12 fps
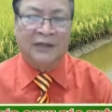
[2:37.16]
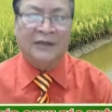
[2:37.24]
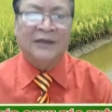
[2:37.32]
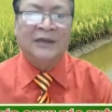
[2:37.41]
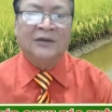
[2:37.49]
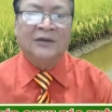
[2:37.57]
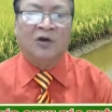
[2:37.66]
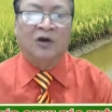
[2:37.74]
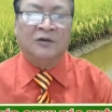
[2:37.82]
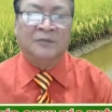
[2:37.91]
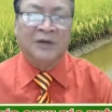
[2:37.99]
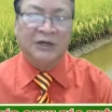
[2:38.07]
đó
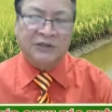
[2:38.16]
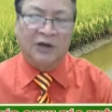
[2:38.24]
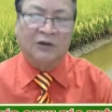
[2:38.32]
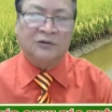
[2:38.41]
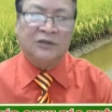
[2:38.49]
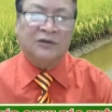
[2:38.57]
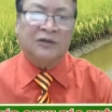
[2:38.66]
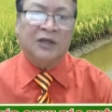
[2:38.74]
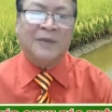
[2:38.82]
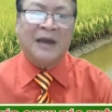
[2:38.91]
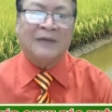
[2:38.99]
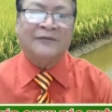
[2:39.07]
còn nó mới trổ thì có
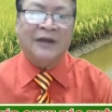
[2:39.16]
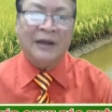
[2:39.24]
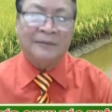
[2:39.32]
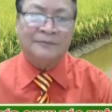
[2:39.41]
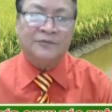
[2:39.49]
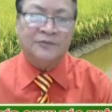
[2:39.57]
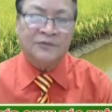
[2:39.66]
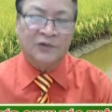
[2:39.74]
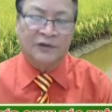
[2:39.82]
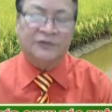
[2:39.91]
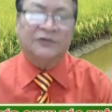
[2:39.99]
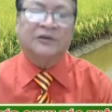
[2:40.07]
thể 3,5
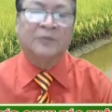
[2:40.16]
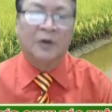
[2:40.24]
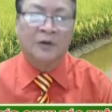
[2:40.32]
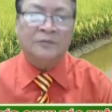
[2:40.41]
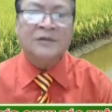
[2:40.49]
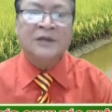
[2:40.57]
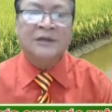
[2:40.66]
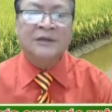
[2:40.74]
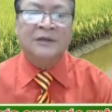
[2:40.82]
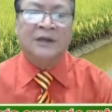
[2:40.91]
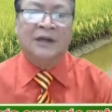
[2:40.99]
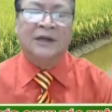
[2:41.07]
rồi cho tới 4
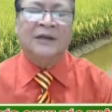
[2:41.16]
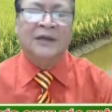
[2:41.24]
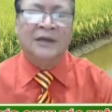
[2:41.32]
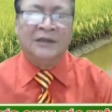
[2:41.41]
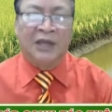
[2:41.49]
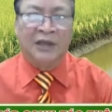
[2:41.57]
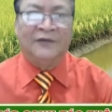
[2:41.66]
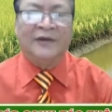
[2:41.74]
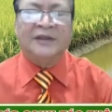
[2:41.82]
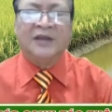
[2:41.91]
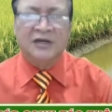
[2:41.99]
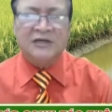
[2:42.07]
đó thì
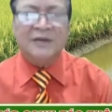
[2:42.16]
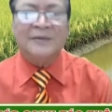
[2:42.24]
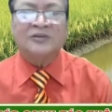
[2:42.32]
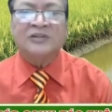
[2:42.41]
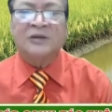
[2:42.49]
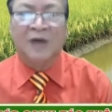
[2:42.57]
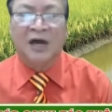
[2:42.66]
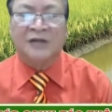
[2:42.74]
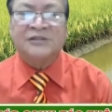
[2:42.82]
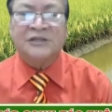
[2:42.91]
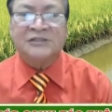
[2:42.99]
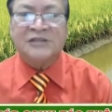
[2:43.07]
phải giữ cái màu xanh
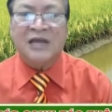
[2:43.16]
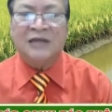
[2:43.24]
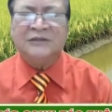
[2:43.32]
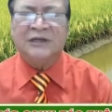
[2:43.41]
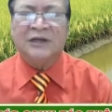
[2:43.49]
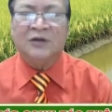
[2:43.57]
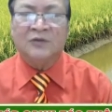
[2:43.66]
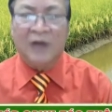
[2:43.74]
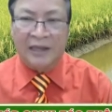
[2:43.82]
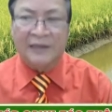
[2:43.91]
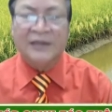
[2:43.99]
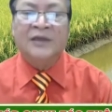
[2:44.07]
bền xanh sáng xanh lâu
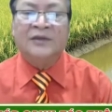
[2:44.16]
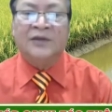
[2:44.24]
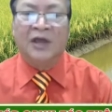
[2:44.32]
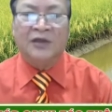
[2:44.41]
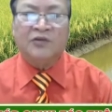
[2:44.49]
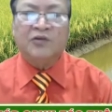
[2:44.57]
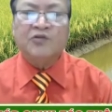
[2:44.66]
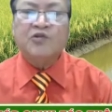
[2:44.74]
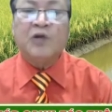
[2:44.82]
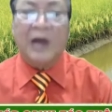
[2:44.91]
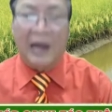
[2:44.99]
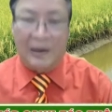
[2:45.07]
này để cho nó
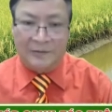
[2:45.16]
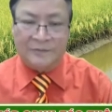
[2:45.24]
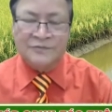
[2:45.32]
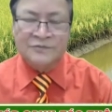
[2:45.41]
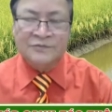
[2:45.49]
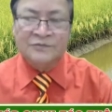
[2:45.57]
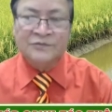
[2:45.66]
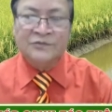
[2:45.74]
vô gạo